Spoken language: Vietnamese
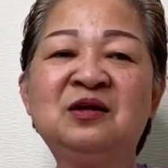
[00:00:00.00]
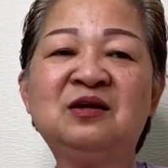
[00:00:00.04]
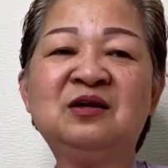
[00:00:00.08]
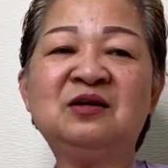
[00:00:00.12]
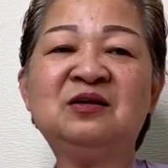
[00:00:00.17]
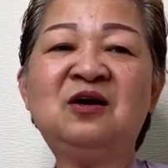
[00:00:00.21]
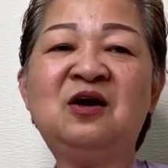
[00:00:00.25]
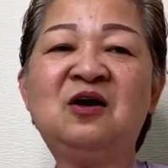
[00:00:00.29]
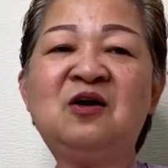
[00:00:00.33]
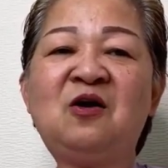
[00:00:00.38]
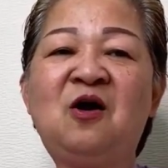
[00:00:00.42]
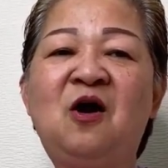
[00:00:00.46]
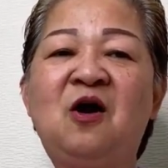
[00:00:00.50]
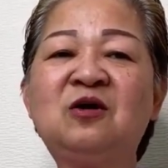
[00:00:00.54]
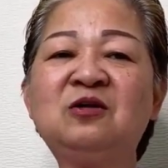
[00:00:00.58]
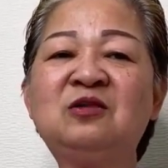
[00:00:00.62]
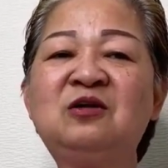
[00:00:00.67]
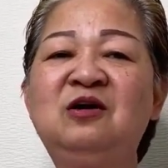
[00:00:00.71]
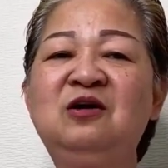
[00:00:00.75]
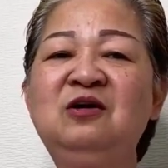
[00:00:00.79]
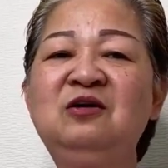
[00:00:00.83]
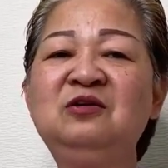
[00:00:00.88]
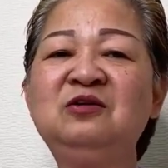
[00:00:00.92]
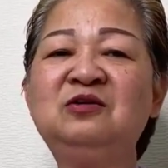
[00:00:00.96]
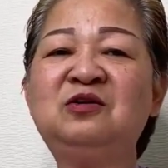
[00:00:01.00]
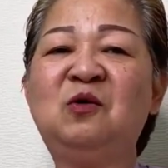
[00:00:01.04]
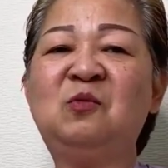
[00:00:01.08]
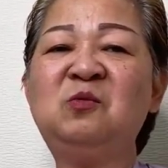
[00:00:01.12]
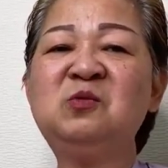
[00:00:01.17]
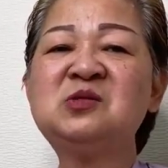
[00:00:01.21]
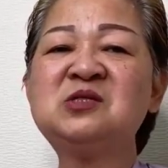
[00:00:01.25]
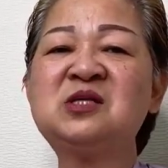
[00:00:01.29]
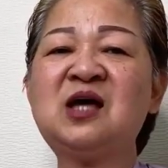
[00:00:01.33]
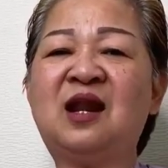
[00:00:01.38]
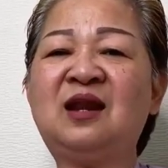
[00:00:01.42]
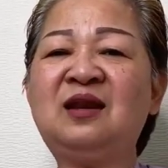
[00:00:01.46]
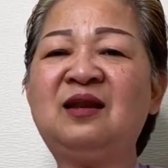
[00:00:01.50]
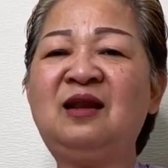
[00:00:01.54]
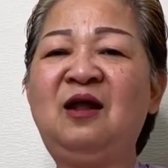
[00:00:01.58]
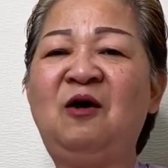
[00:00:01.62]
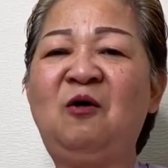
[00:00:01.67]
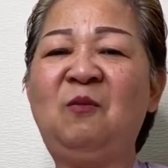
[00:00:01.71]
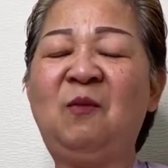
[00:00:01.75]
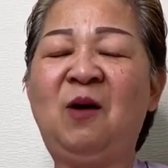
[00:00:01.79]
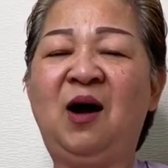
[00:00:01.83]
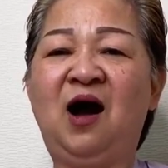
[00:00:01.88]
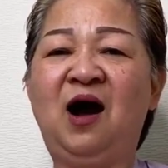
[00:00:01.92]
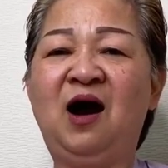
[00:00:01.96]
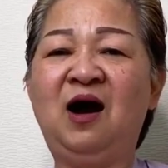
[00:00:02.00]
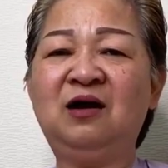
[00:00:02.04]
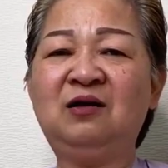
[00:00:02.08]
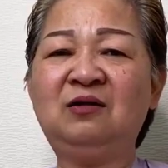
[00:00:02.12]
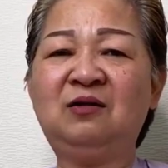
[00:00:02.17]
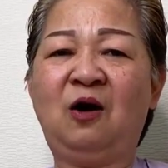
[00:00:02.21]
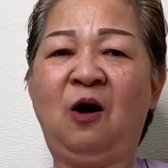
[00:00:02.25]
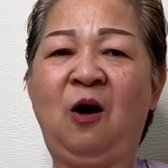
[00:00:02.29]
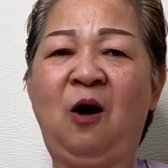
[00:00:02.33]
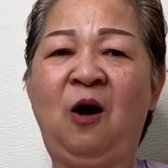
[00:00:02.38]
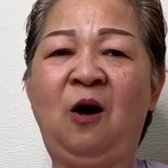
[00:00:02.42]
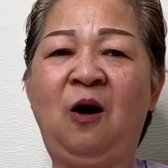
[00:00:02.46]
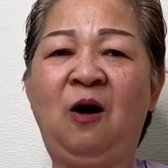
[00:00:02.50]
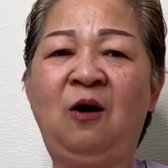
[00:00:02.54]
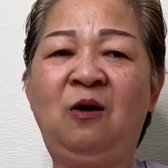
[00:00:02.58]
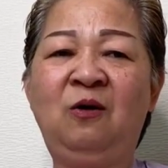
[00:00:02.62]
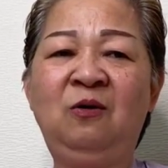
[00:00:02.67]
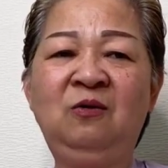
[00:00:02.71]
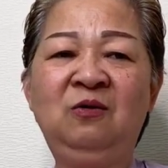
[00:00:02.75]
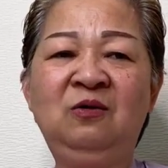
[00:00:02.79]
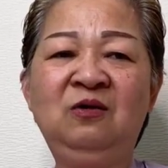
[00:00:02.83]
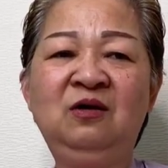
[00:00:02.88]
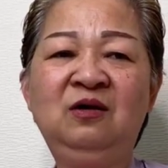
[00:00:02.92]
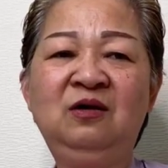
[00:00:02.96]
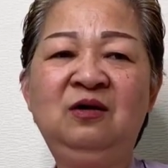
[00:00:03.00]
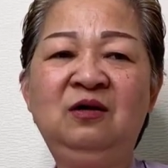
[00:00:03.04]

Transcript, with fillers: nó có thương chúng sanh đâu mà hết khổ